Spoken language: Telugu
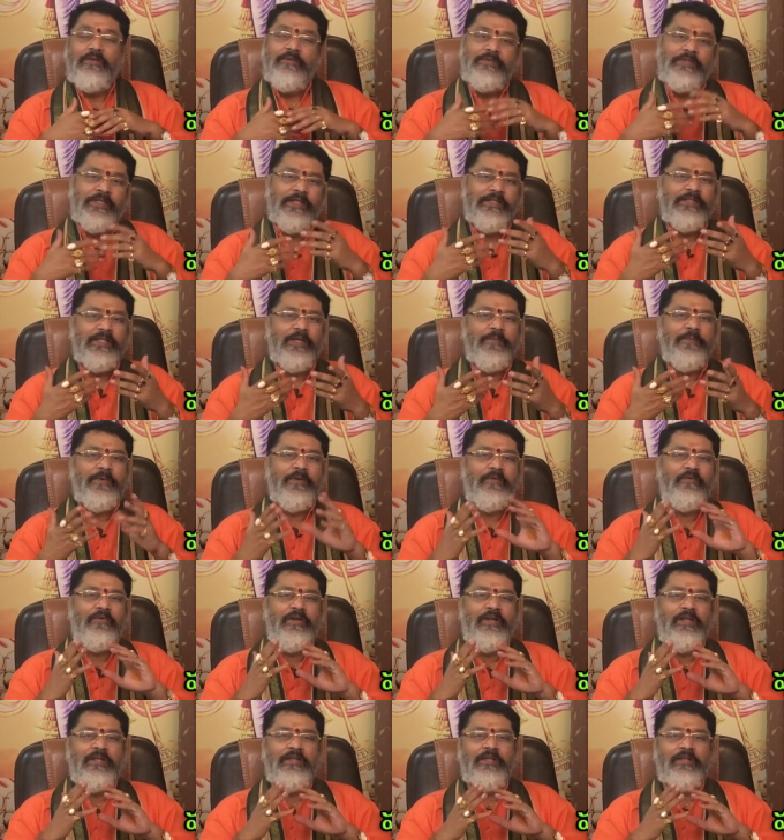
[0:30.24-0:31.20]
చేసే
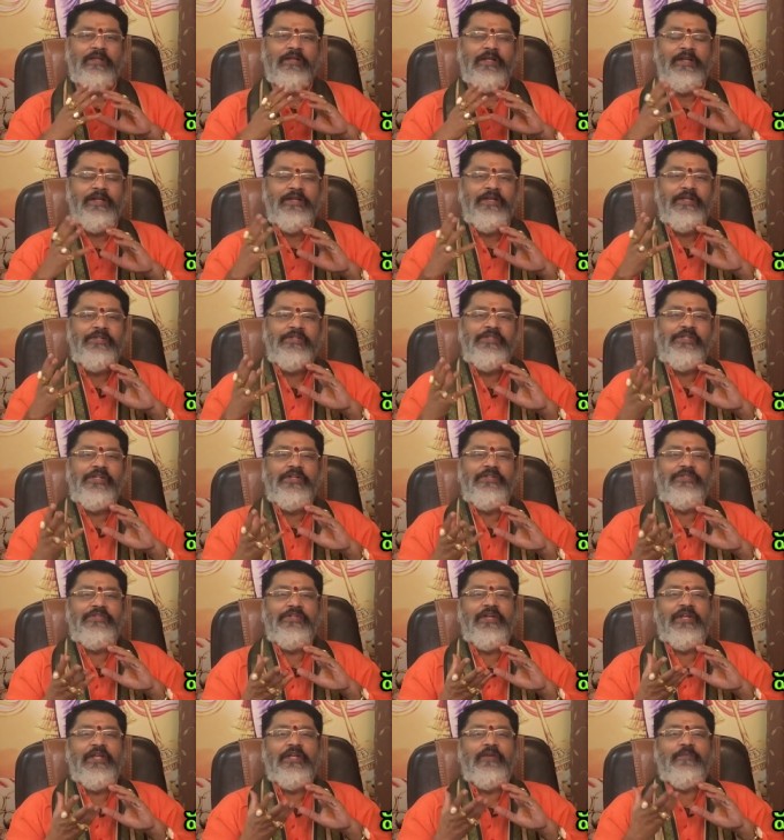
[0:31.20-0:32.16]
పర్వాలేదు కానీ ఇనిషియేట్
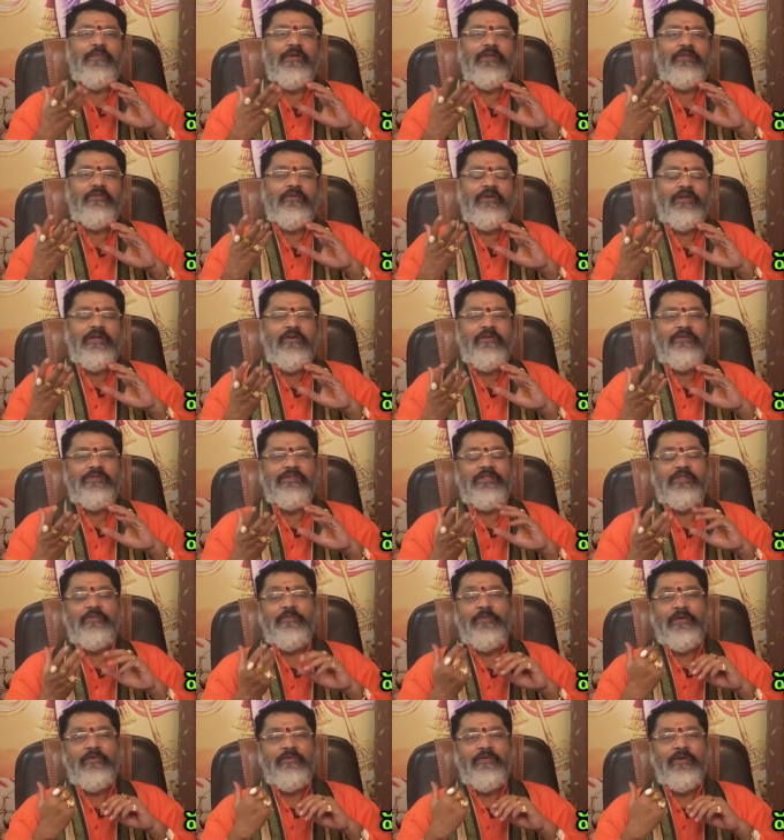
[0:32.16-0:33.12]
చేయడానికి మాత్రం కావాల్సిన
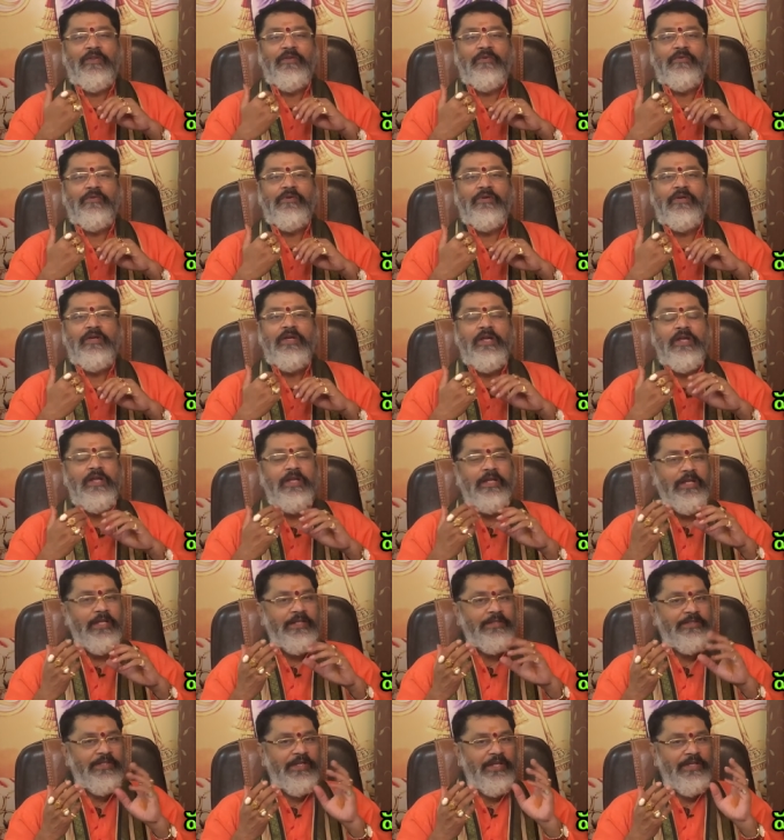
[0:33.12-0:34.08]
బలం ఉండదు
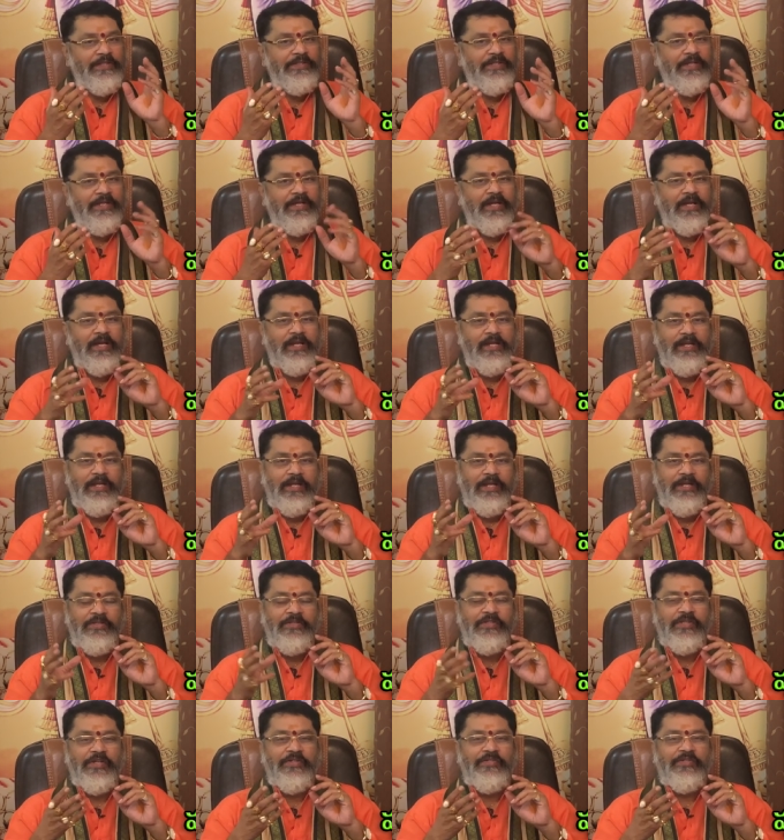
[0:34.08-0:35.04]
ఈ చేసేయాలి
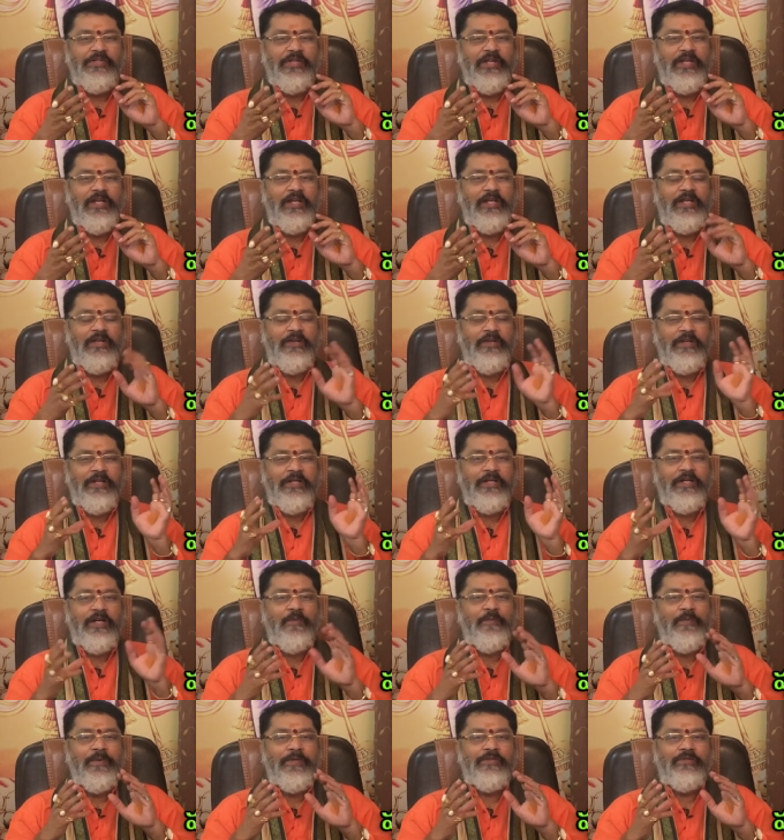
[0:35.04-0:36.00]
ఇనిషియేట్ చేయాలి ఈ
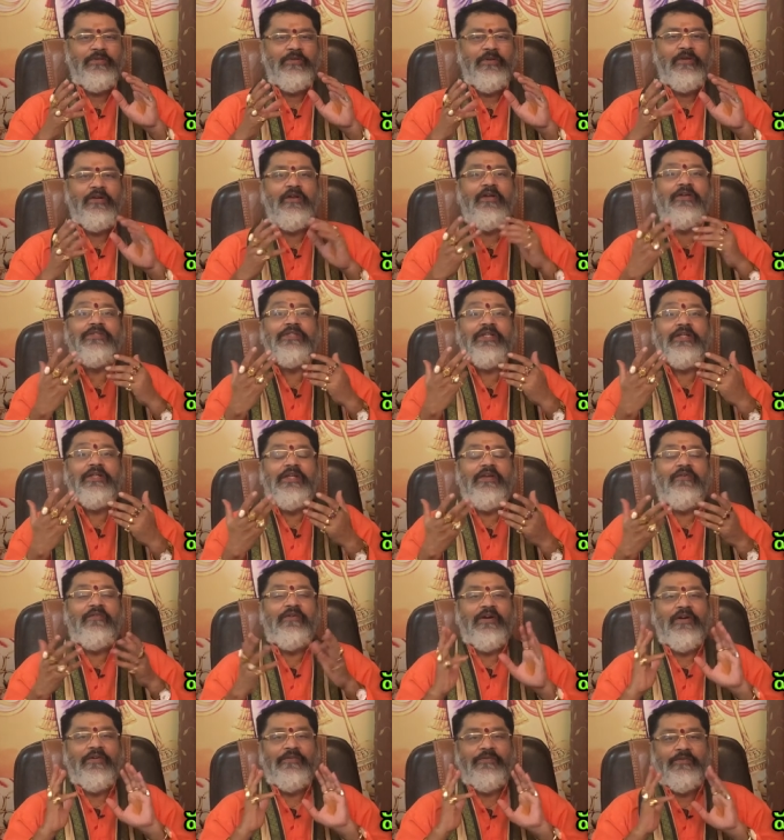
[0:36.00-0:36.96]
రెండింటి మధ్యలో లాస్ అయ్యే
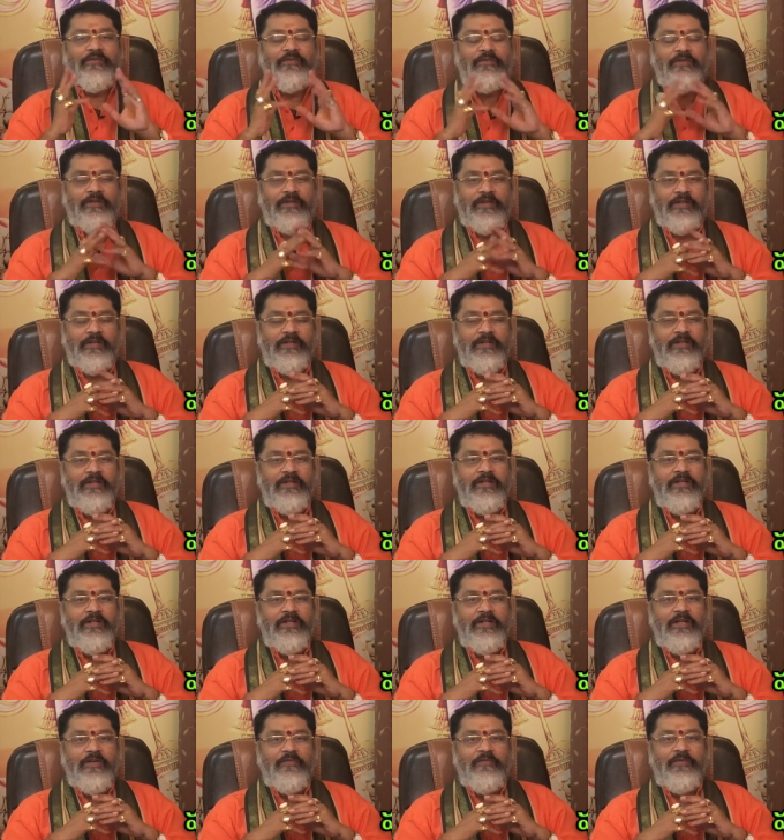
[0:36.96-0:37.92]
అవకాశం ఉంటుంది
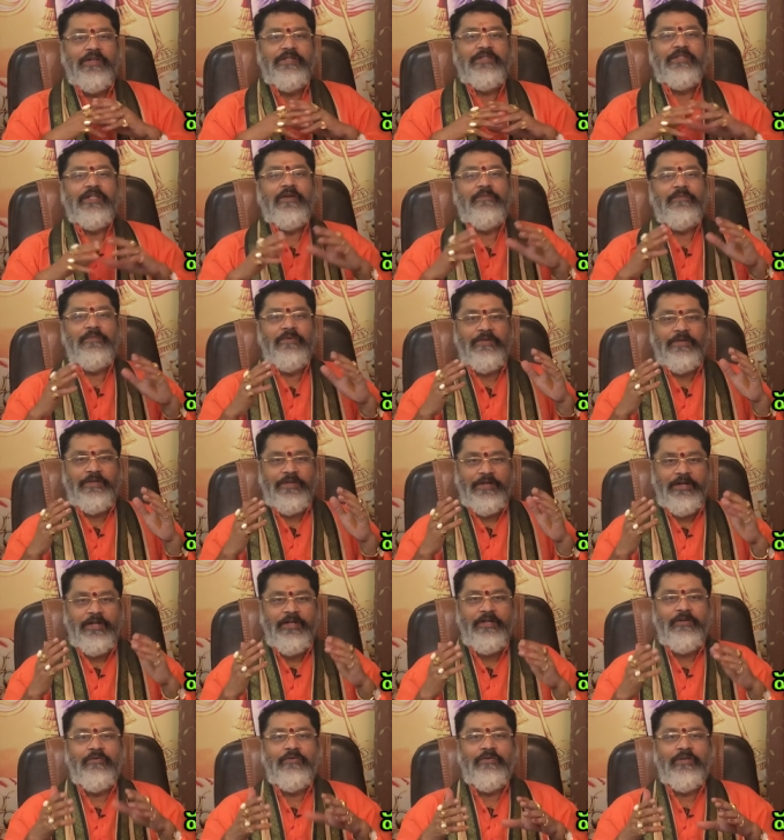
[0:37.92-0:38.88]
ఫర్ ఎగ్జాంపుల్
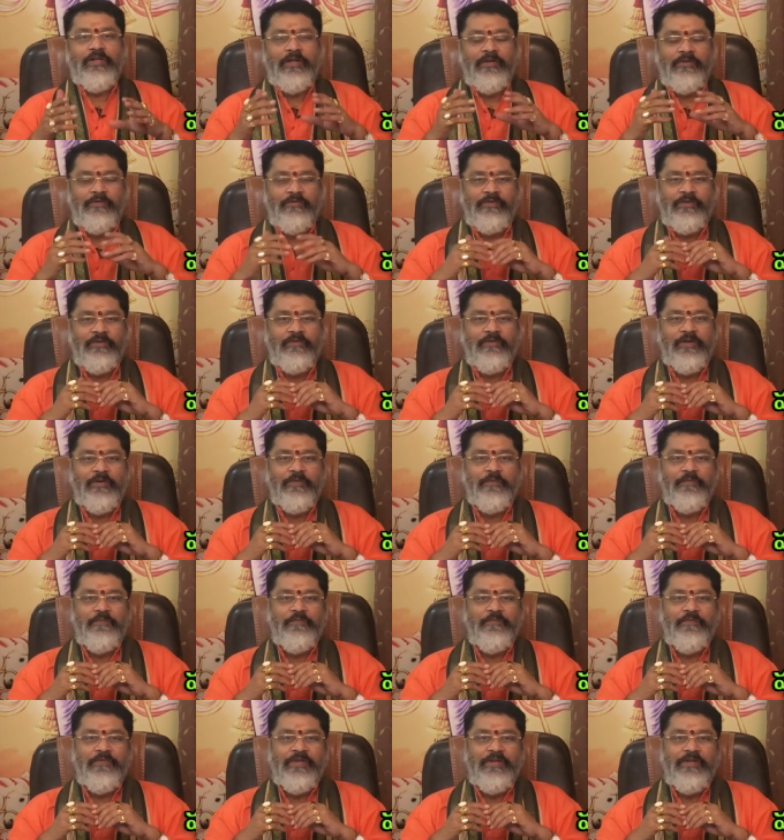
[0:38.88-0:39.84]
ట్రేడింగ్లో ఉన్నారనుకున్న వాళ్ళు
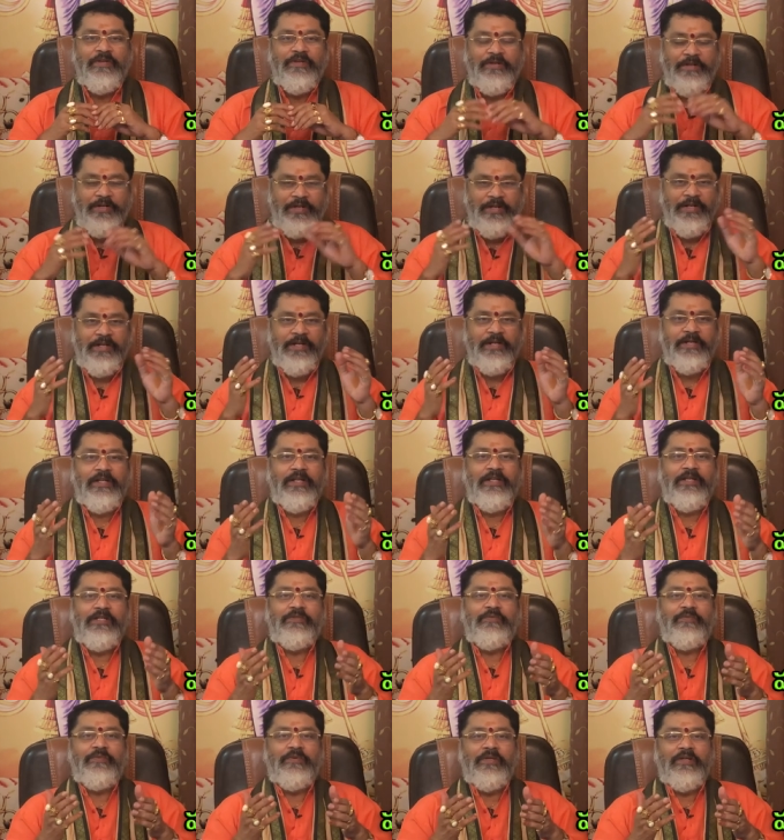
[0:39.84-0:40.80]
ట్రేడింగ్ అంటే
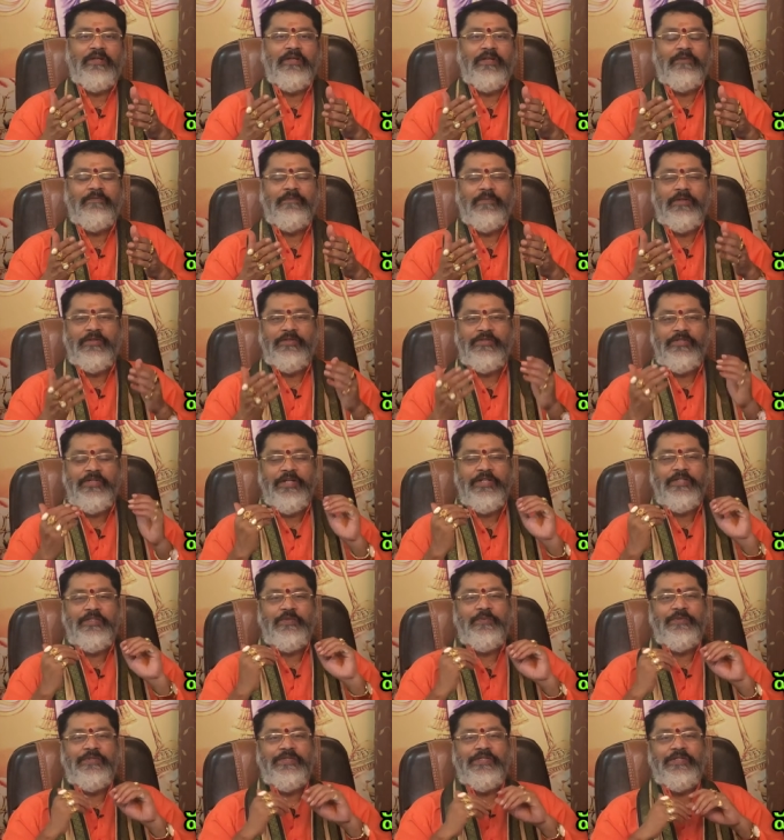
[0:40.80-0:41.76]
మన
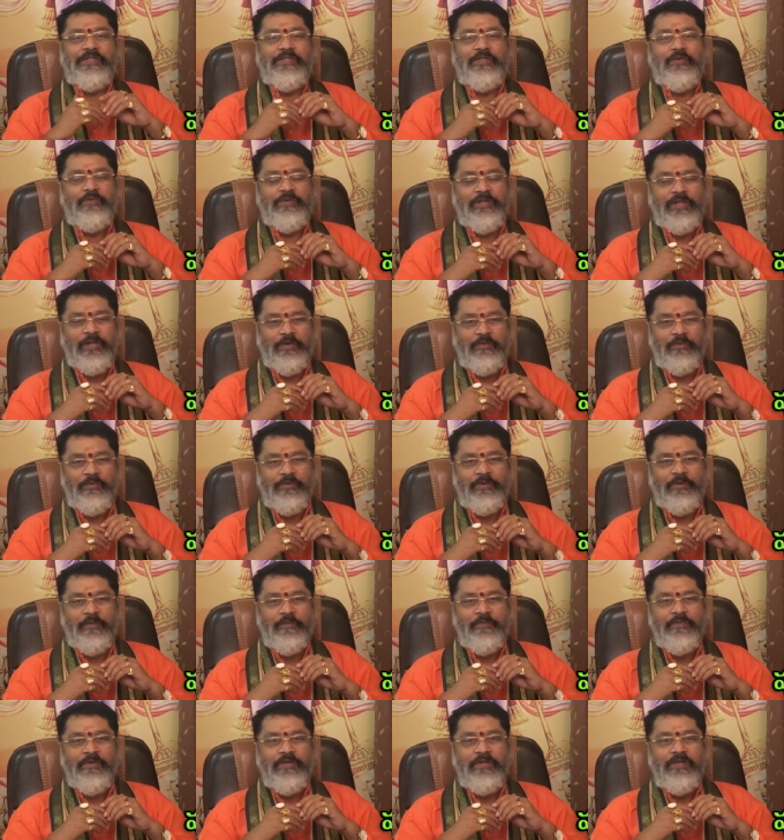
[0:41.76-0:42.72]
షేర్స్ బిజినెస్లో ఉన్నారనుకుందాం